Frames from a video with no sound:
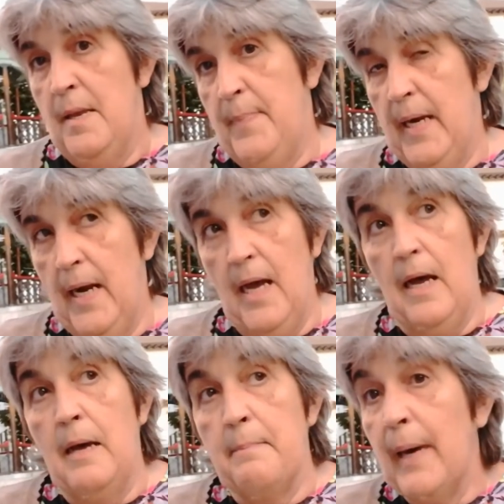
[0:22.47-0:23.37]

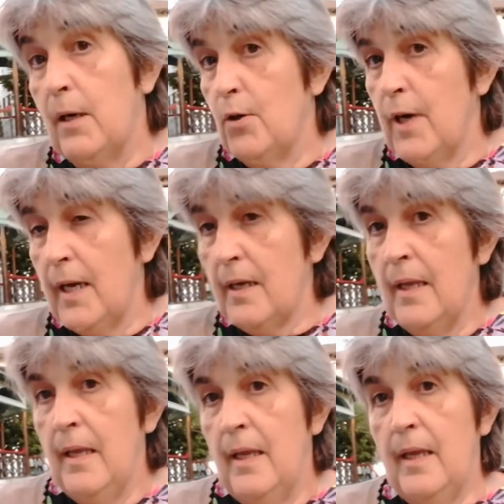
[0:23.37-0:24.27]
para valorar
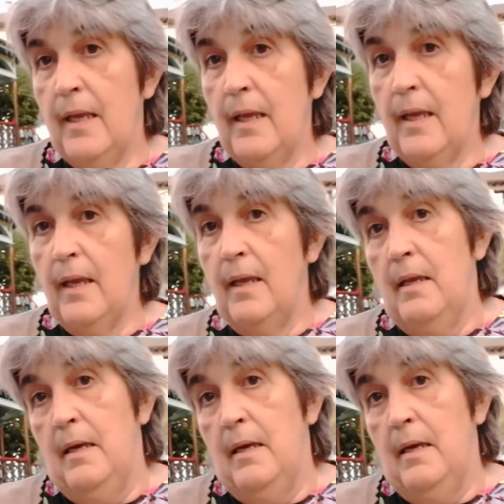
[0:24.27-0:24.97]
eh,